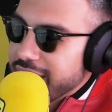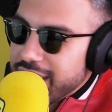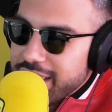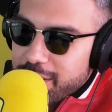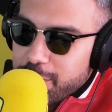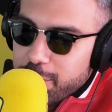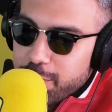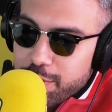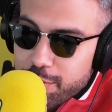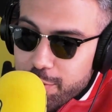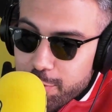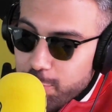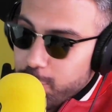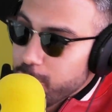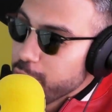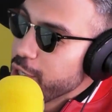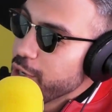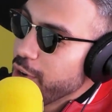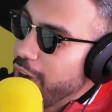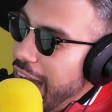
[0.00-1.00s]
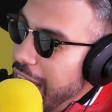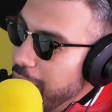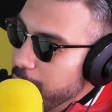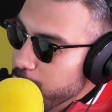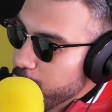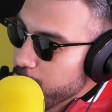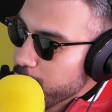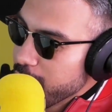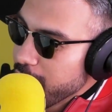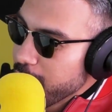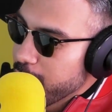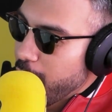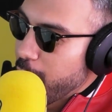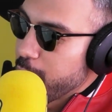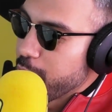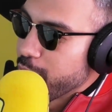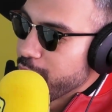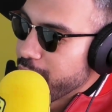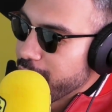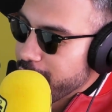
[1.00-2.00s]
eh, studio album eh.
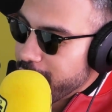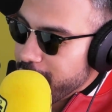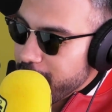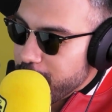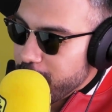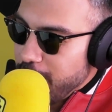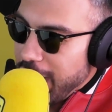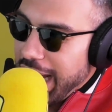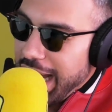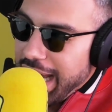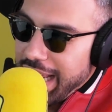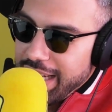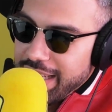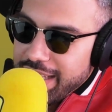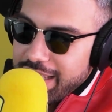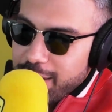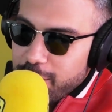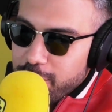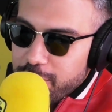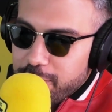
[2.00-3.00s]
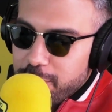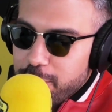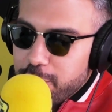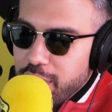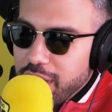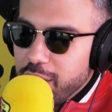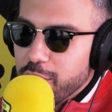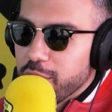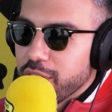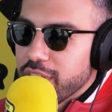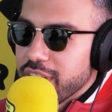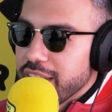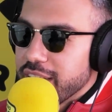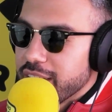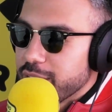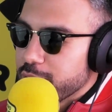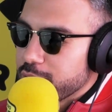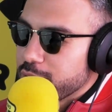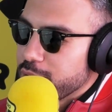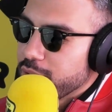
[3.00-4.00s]
proprio ufficiali,
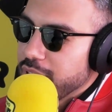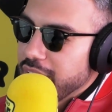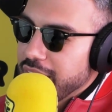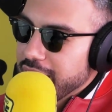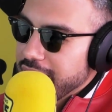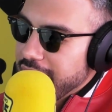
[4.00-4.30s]
ufficialoni. Questo qua